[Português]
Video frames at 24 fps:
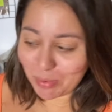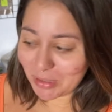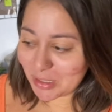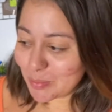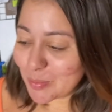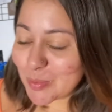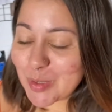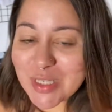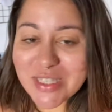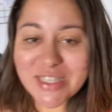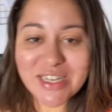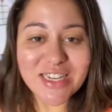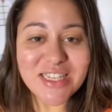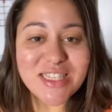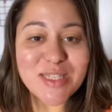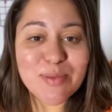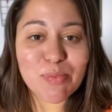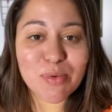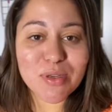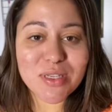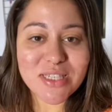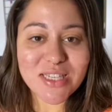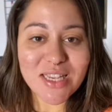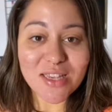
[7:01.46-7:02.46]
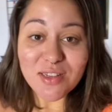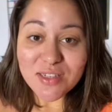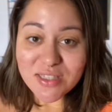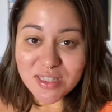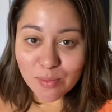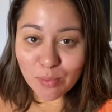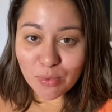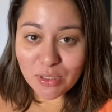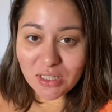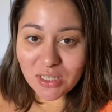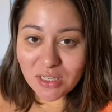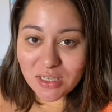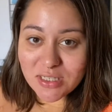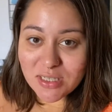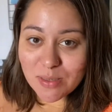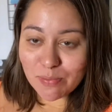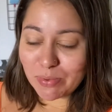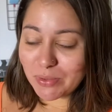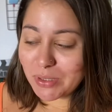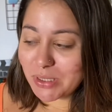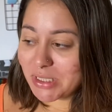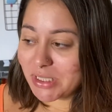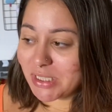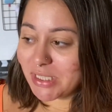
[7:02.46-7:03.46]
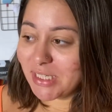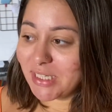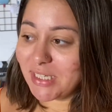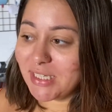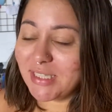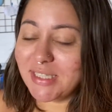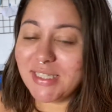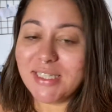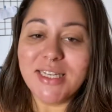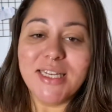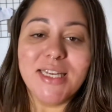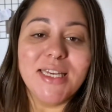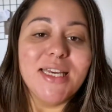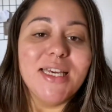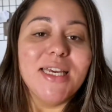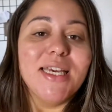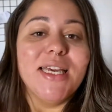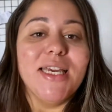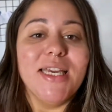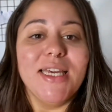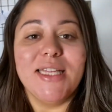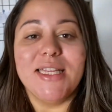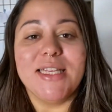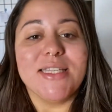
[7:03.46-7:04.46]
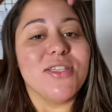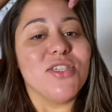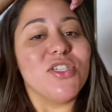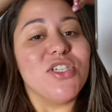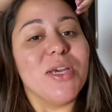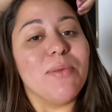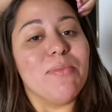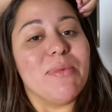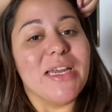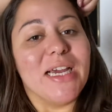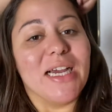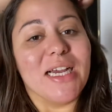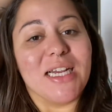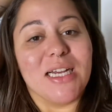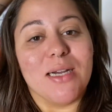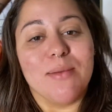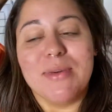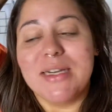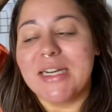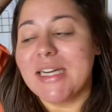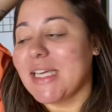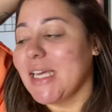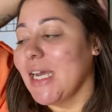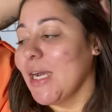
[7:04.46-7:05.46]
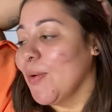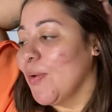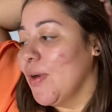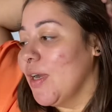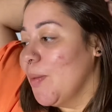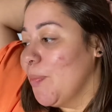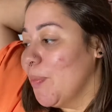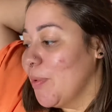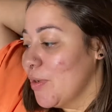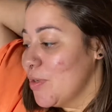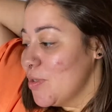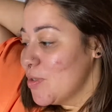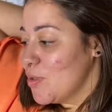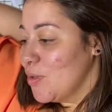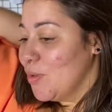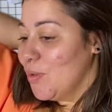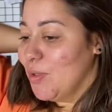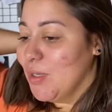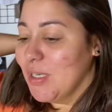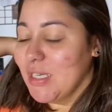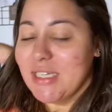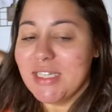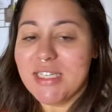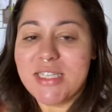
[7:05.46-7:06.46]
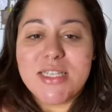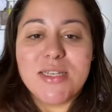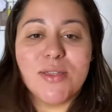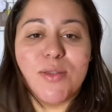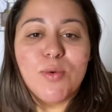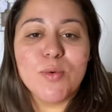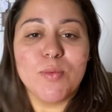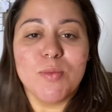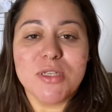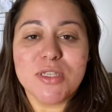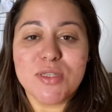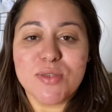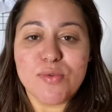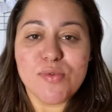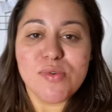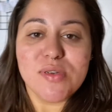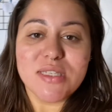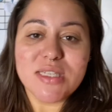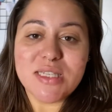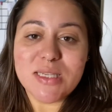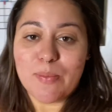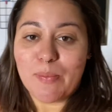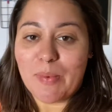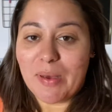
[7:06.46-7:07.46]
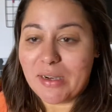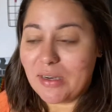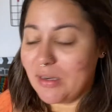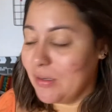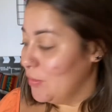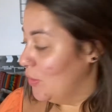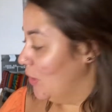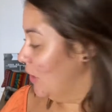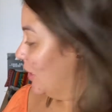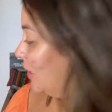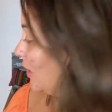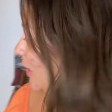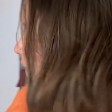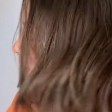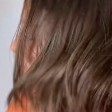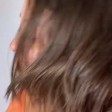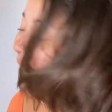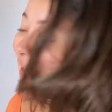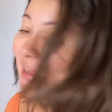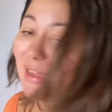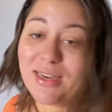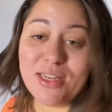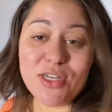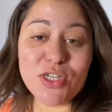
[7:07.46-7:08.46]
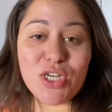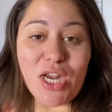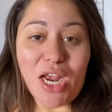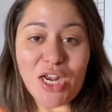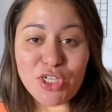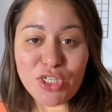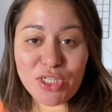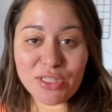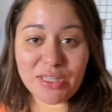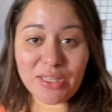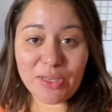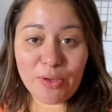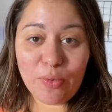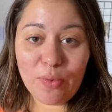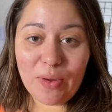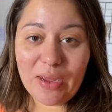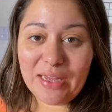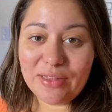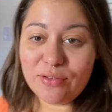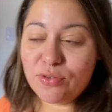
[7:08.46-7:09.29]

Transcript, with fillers: mostrar esse processo da mudança pro Chile. E decidi abrir a câmera aqui agora porque eu estou organizando algumas coisas, separando ali na mala já. Já tem um cado